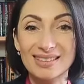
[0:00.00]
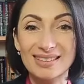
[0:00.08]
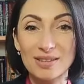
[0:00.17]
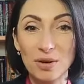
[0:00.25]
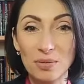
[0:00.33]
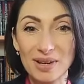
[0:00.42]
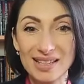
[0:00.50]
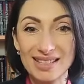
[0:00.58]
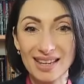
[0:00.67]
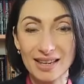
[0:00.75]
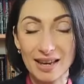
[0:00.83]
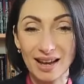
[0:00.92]
Добрый
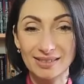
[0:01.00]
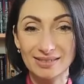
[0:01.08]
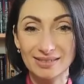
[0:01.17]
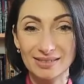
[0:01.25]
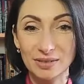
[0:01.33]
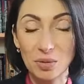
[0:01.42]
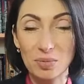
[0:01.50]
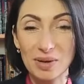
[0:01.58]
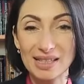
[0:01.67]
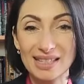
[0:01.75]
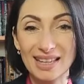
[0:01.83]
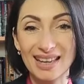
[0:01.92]
день,
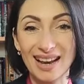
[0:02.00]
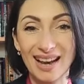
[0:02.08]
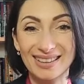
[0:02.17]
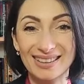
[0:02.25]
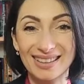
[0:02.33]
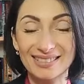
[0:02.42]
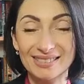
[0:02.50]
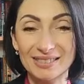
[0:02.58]
Добрый день, Анна.